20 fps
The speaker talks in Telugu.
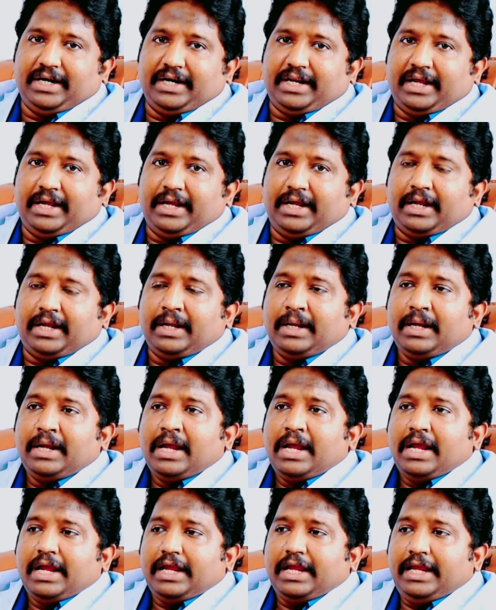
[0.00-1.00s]
అంటే
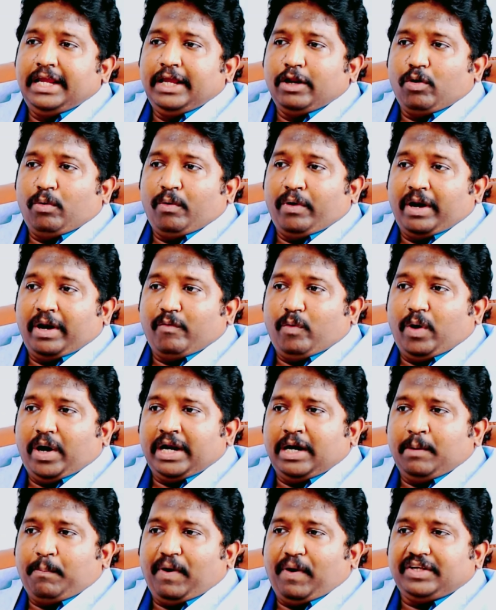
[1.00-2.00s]
ఈ
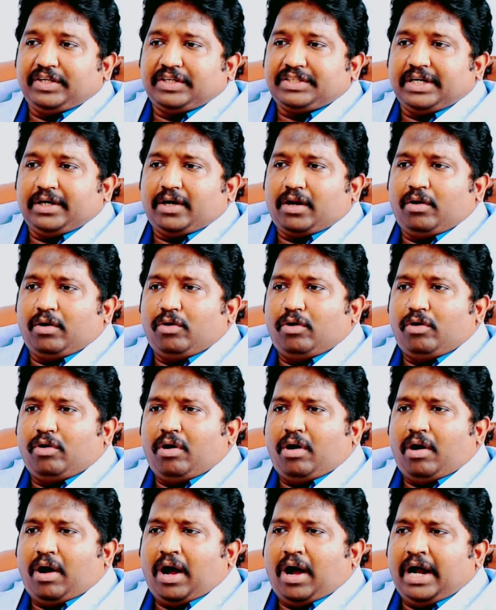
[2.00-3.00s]
రివార్డ్ అండ్ ప్లెజర్ సెంటర్లో
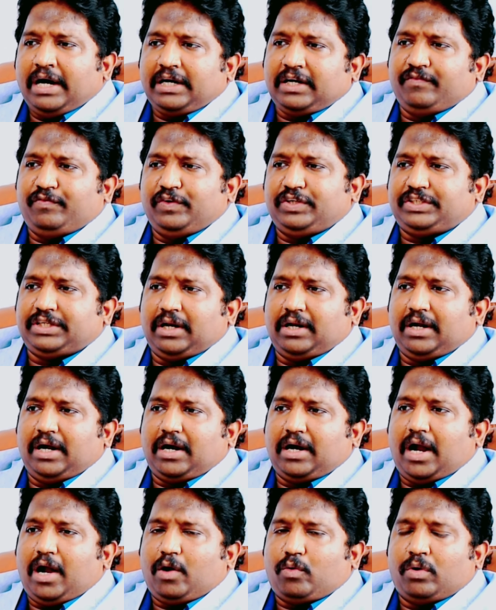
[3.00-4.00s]
ఆర్టిఫిషియల్గా
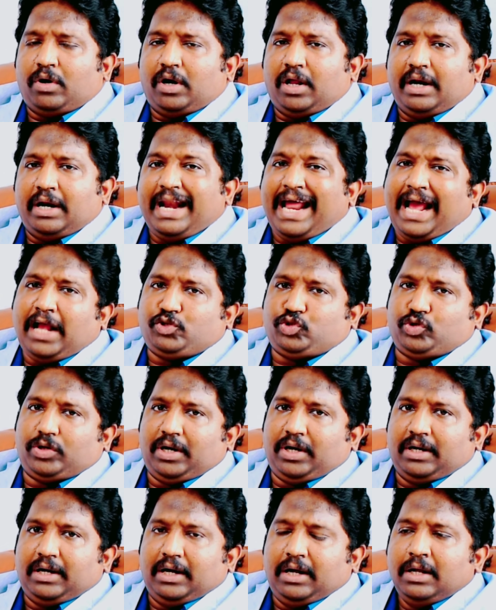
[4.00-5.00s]
కాకుండా
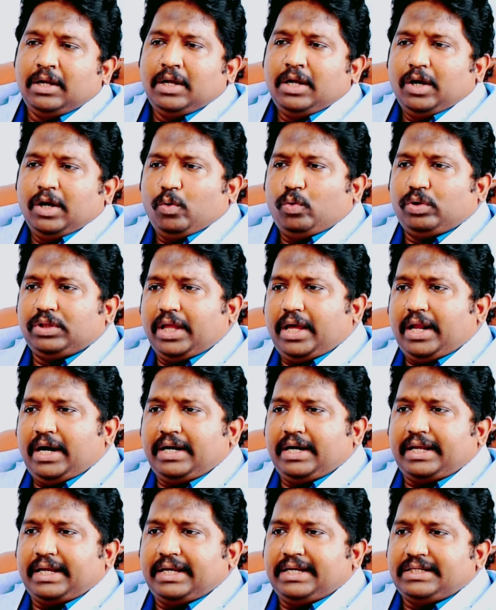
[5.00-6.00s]
న్యాచురల్గా
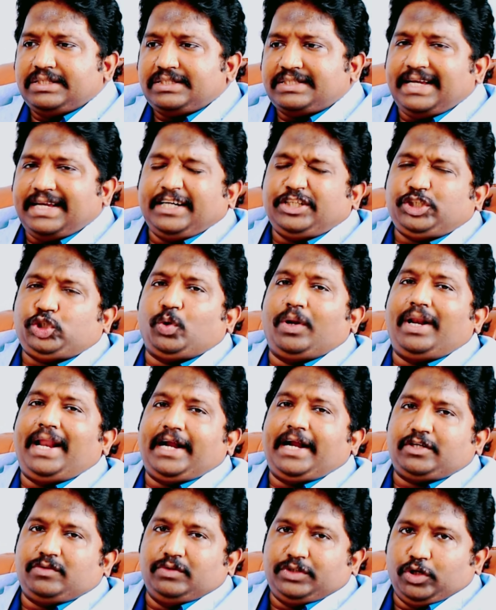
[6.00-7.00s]
ఉదాహరణకి సెక్షువల్
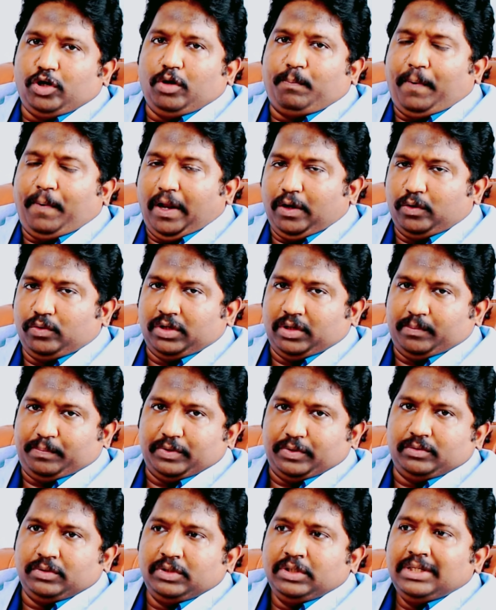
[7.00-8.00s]
యాక్టివిటీలో
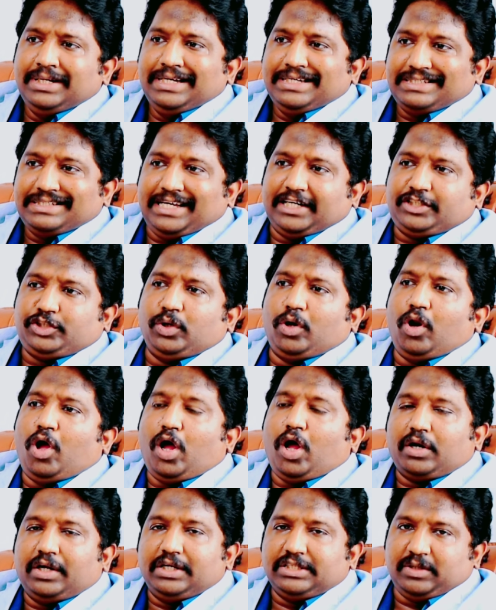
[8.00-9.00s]
పాల్గొన్నప్పుడు సెక్షువల్
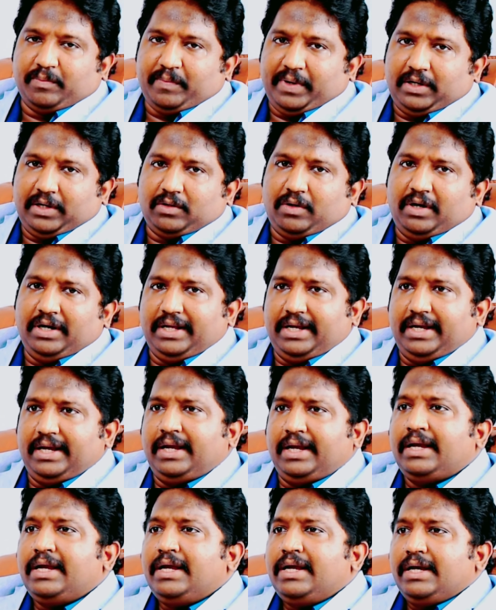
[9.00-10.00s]
ఆర్గిజం అంటాం అంటే
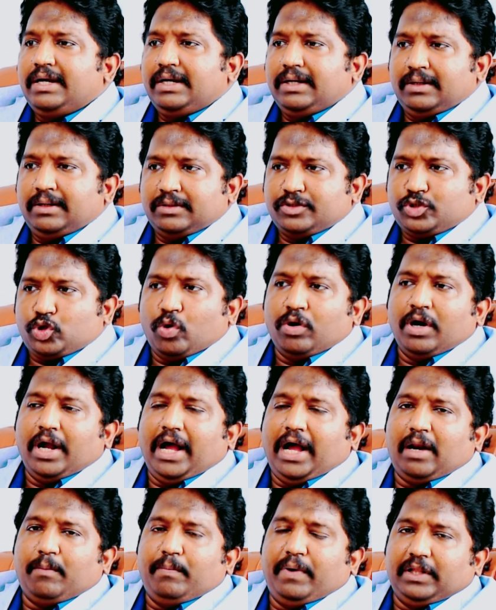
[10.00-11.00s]

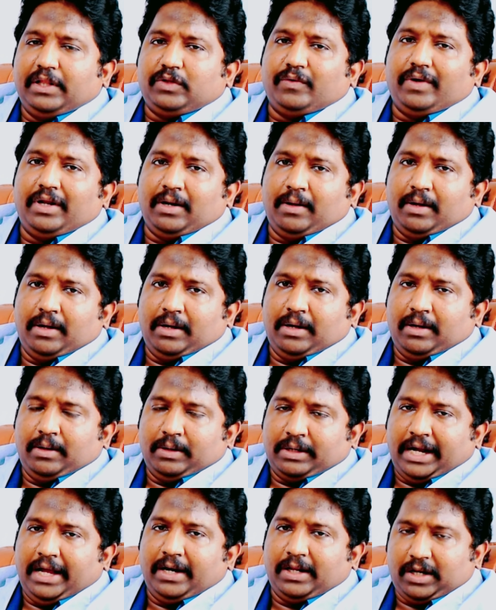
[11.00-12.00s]
శృంగారభరితమైన
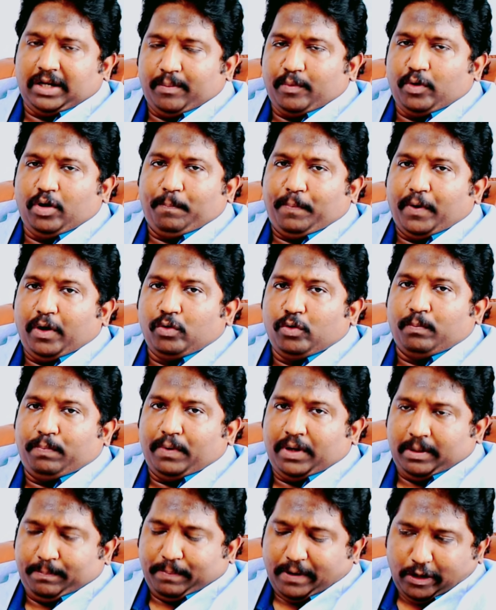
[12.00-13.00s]
కార్యక్రమంలో పాల్గొ
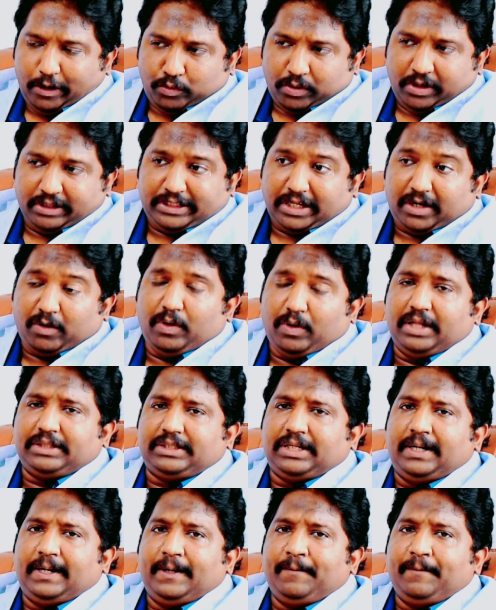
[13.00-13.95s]
పాల్గొన్న తర్వాత